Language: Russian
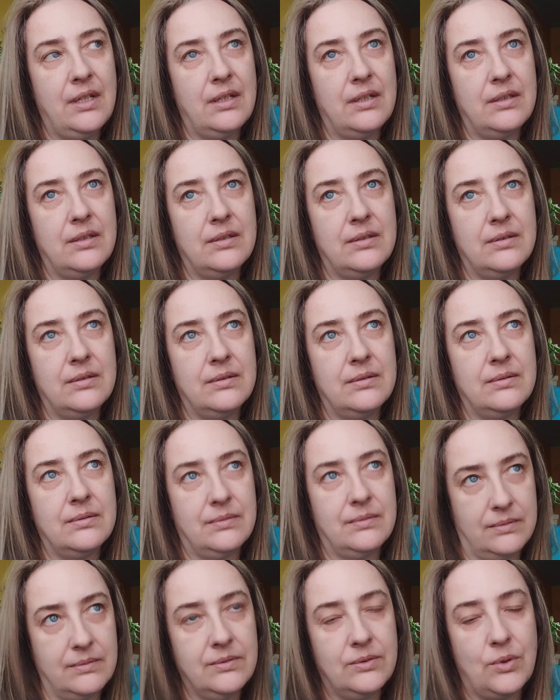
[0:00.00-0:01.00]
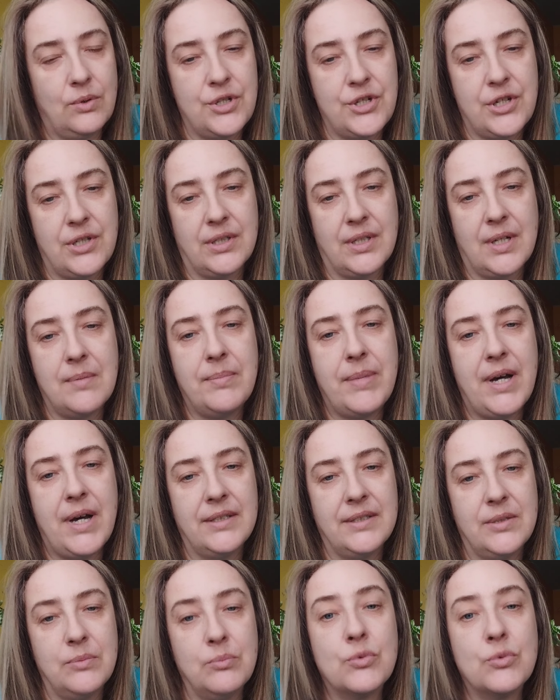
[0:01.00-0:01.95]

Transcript: э, Dolce Gabbana,